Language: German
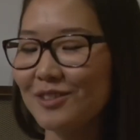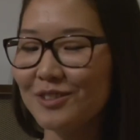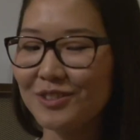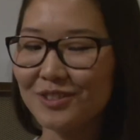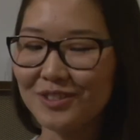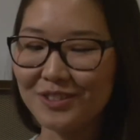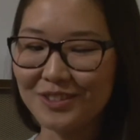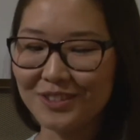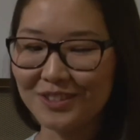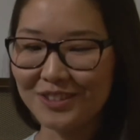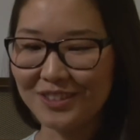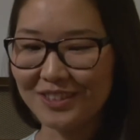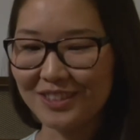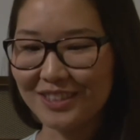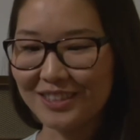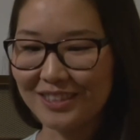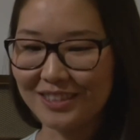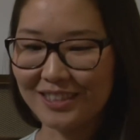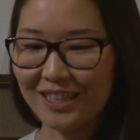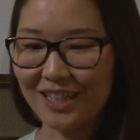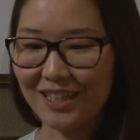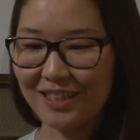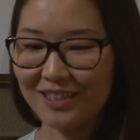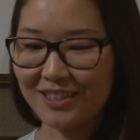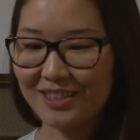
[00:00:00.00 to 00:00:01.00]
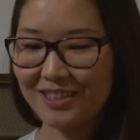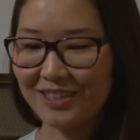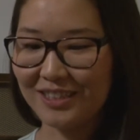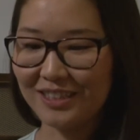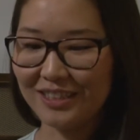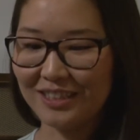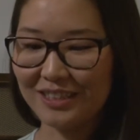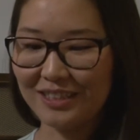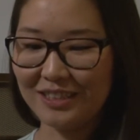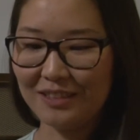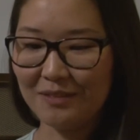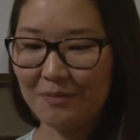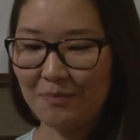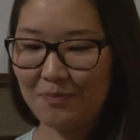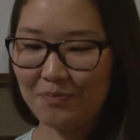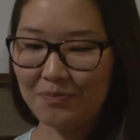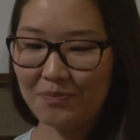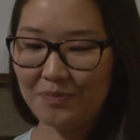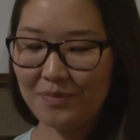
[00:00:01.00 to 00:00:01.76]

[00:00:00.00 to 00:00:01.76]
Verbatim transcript: und der hat dann,